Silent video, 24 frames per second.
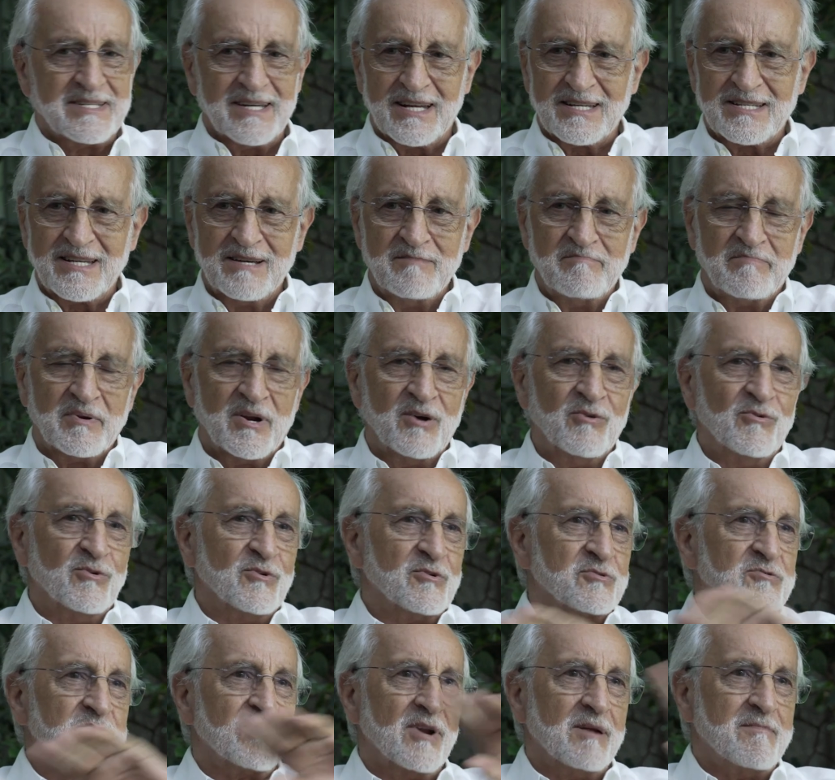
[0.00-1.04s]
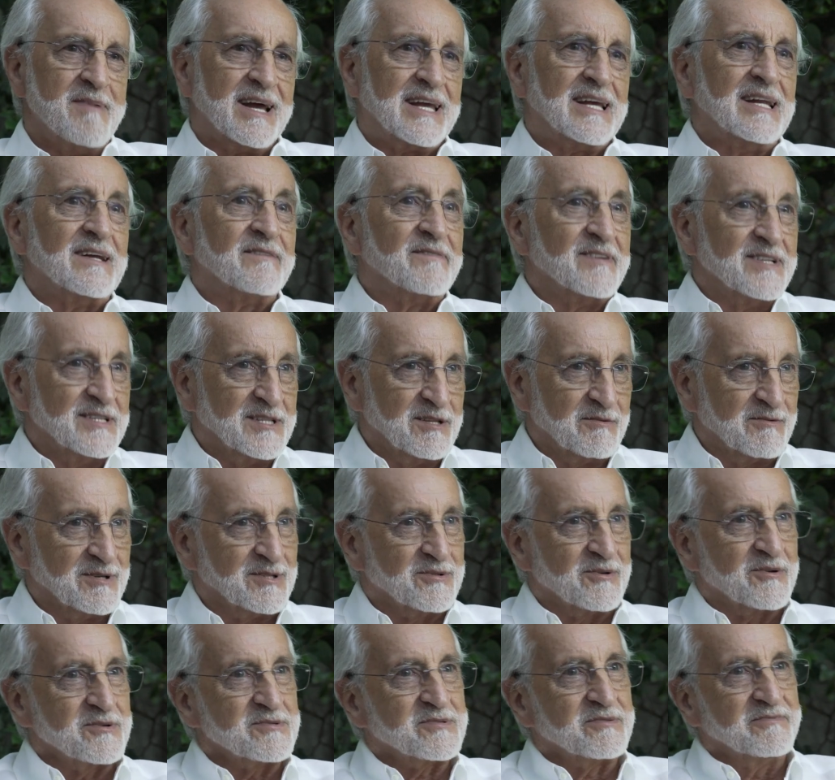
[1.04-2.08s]
c'era sempre uno sulla macchina
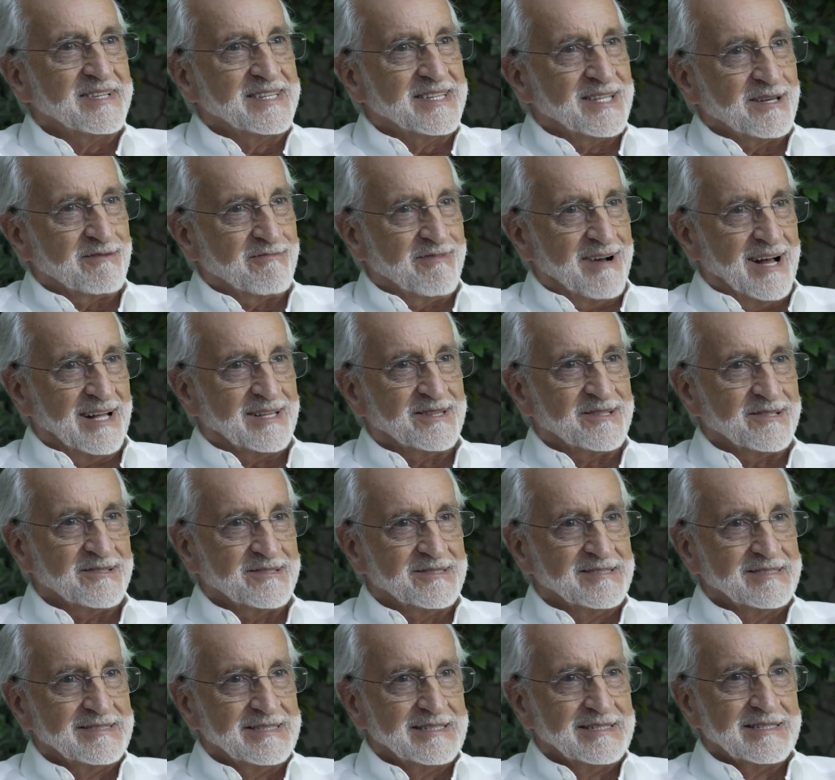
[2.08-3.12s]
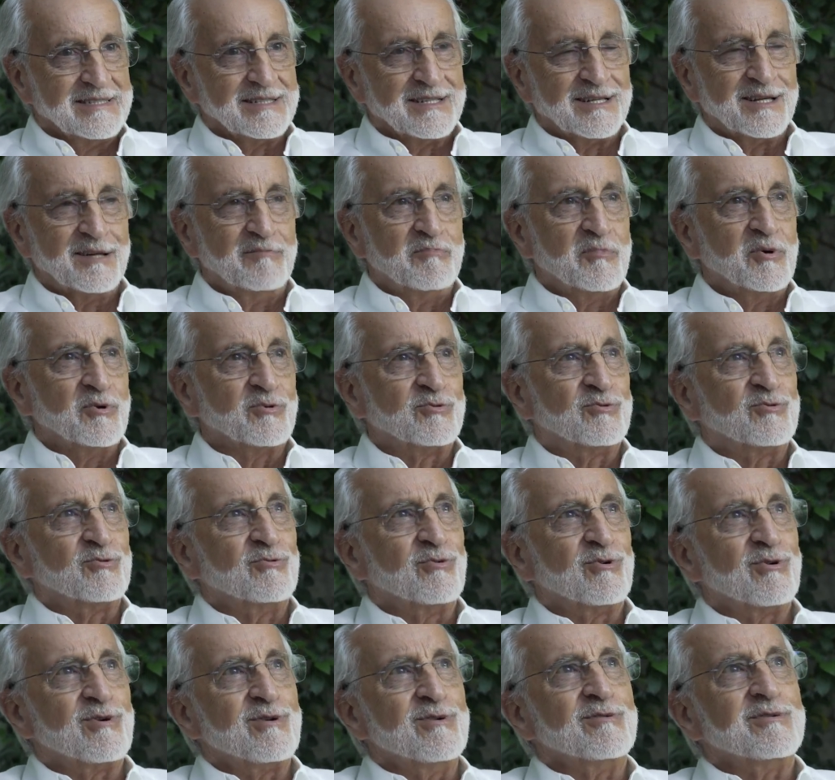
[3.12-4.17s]
24 ore su 24. Il mio
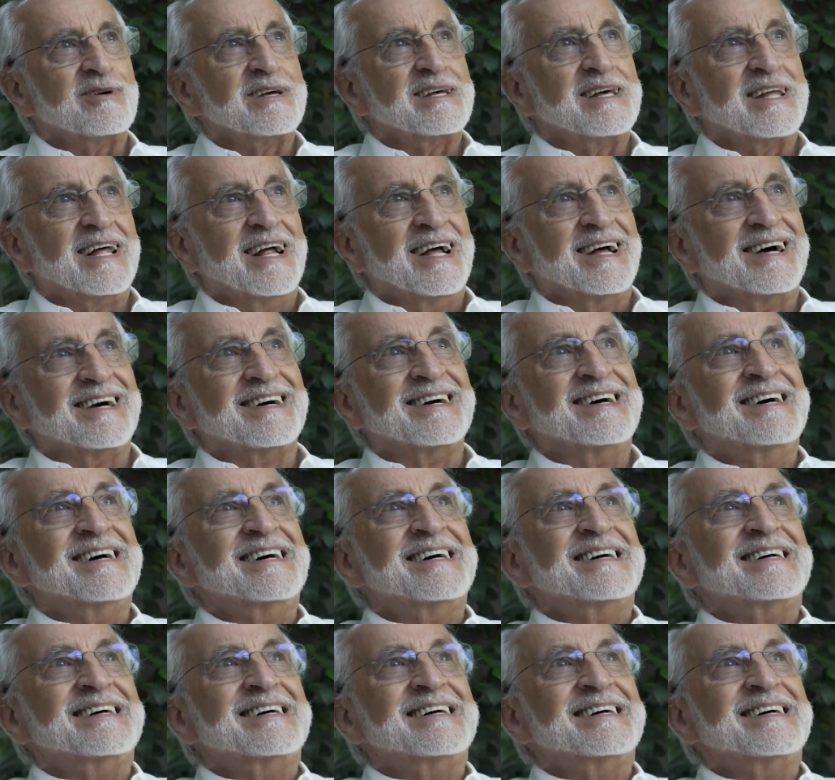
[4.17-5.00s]
turno era